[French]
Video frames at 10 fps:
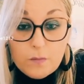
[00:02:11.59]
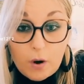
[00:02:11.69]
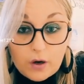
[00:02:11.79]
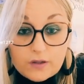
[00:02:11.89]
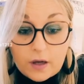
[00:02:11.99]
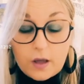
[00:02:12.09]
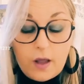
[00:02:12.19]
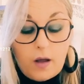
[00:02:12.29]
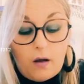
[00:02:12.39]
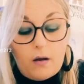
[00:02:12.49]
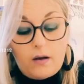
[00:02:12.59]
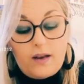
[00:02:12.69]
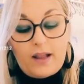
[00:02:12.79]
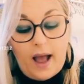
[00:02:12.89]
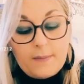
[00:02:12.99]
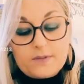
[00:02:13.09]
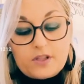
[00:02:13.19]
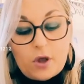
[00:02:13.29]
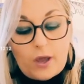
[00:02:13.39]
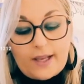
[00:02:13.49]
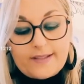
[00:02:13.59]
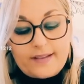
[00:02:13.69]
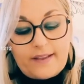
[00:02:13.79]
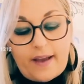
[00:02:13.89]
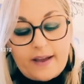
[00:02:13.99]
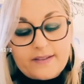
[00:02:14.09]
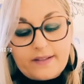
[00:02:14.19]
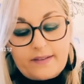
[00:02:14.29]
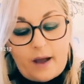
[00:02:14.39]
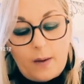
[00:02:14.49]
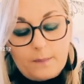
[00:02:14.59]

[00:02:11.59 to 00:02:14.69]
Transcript: mode, hamster, etc., etc.